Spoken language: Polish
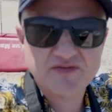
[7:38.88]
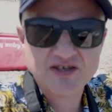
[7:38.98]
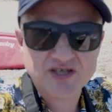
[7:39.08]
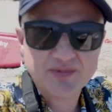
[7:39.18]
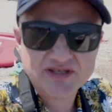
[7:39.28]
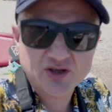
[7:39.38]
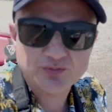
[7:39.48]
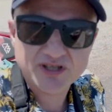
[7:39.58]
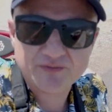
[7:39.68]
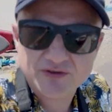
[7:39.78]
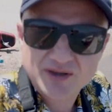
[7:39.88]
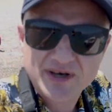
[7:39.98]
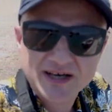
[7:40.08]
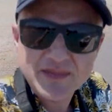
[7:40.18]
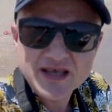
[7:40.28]
25 stopni ta woda
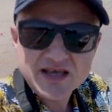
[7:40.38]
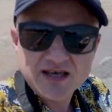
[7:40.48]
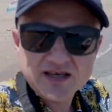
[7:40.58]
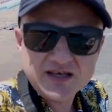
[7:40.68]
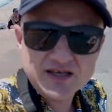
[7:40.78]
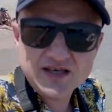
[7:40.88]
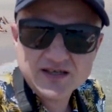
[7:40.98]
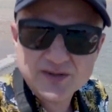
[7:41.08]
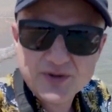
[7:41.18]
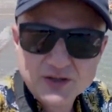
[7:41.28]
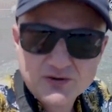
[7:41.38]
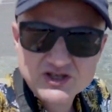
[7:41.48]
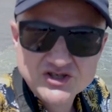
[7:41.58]
ma. E, temperatura